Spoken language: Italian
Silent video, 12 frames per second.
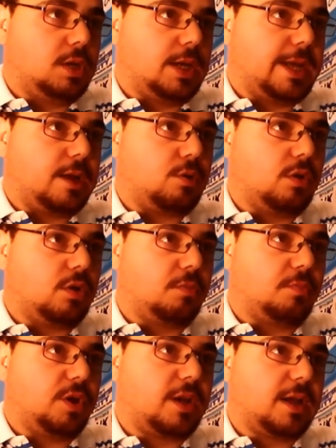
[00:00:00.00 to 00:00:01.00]
Ecco il
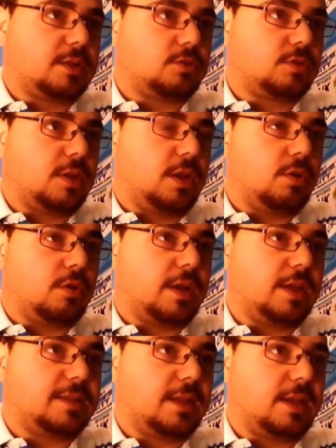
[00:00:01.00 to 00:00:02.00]
comunicato
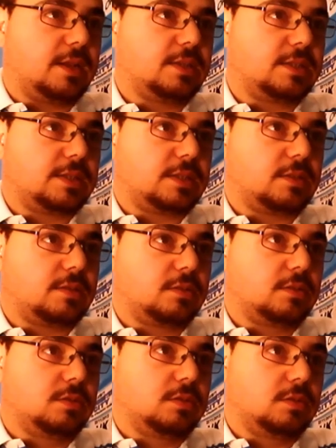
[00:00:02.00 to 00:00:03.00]
dell'Orgetelis,
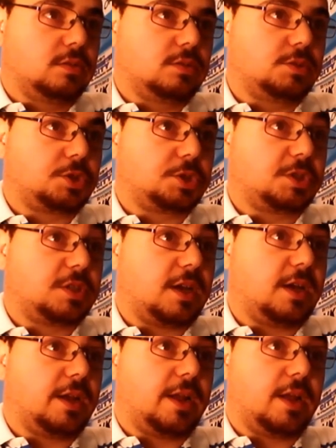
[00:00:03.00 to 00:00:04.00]
società
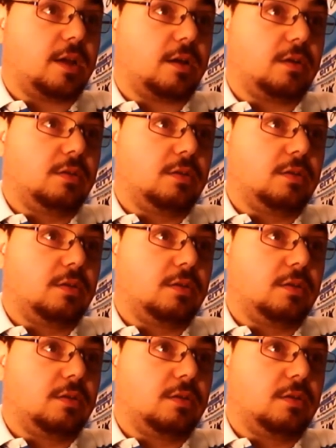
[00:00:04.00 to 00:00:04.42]
greca.